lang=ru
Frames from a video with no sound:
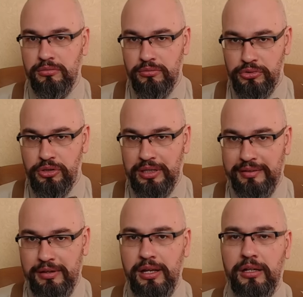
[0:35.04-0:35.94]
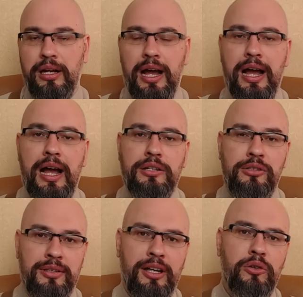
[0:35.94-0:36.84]
человек. А
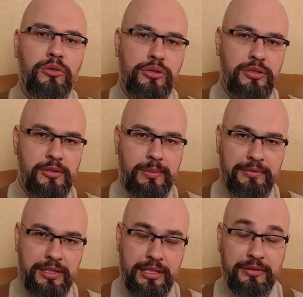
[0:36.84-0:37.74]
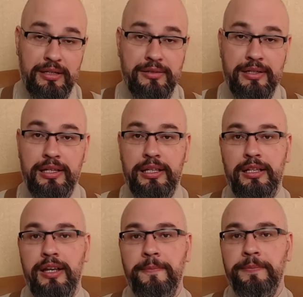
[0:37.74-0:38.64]
человек хочет справедливости.
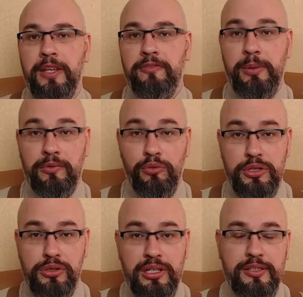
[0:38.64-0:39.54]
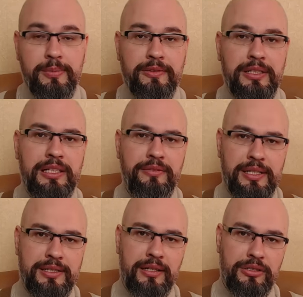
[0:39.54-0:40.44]
И в первую очередь
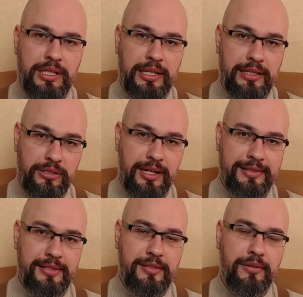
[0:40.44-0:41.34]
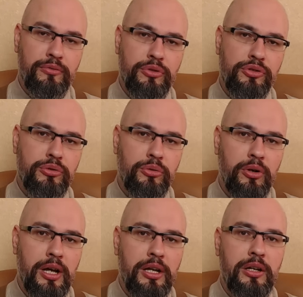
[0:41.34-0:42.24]
справедливость должна начаться с того,
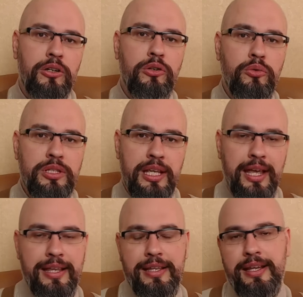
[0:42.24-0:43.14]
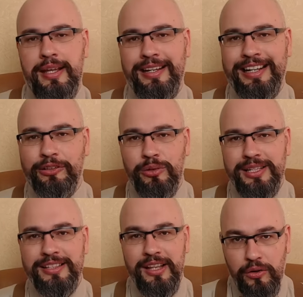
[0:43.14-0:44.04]
что людей,
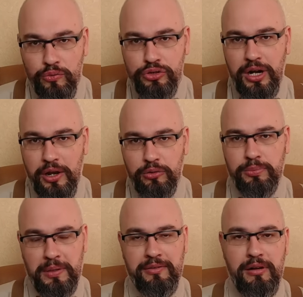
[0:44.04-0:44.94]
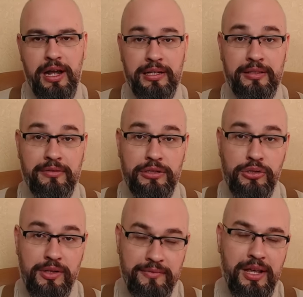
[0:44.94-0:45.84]
которые нарушают права этого
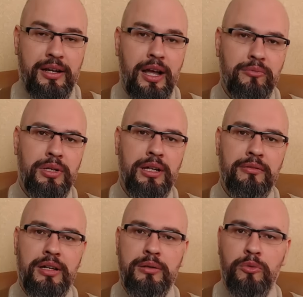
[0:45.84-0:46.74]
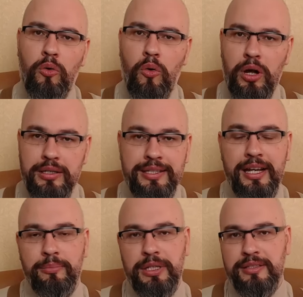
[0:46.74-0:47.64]
человека, а мы говорим о
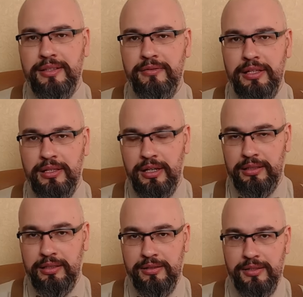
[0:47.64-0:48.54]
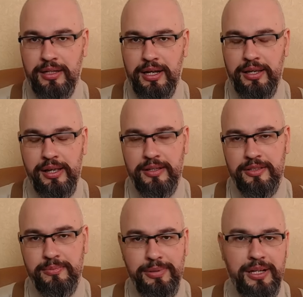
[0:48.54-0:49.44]
тех представителях ТЦК и
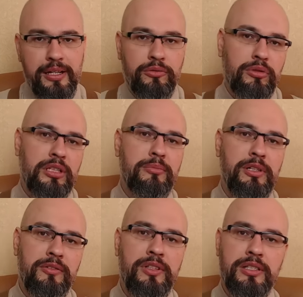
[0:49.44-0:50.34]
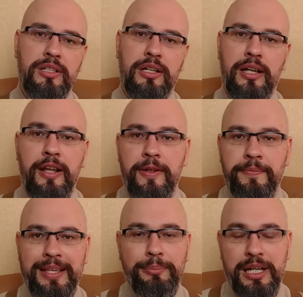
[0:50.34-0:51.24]
СП, которых мы видели
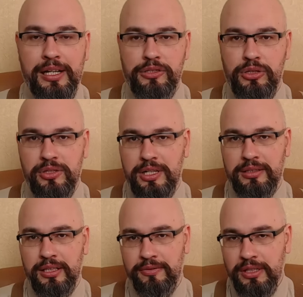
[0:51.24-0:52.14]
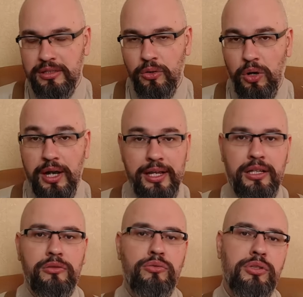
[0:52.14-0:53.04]
на многочисленных видео,
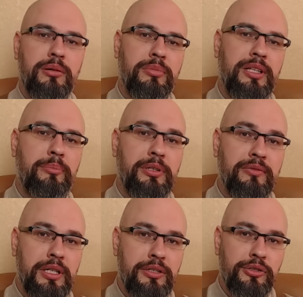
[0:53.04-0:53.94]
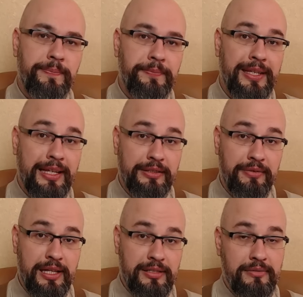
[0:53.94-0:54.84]
их нужно было привлечь к
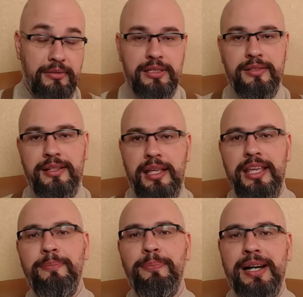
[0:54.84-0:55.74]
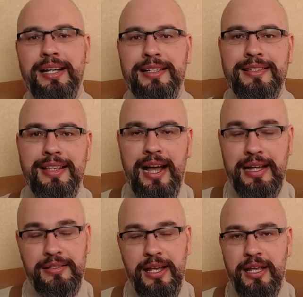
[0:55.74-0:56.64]
ответственности и
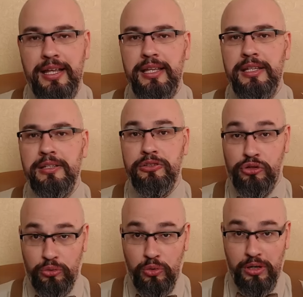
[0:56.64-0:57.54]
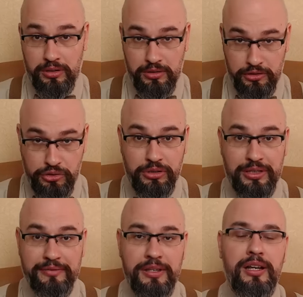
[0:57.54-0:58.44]
показать, и что
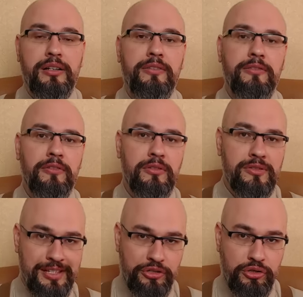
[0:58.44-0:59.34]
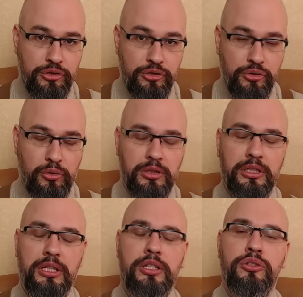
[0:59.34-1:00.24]
человек
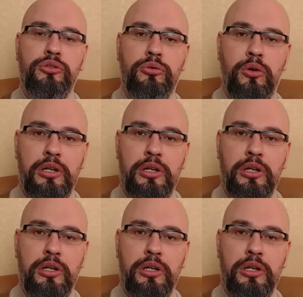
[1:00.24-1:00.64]
защищен и что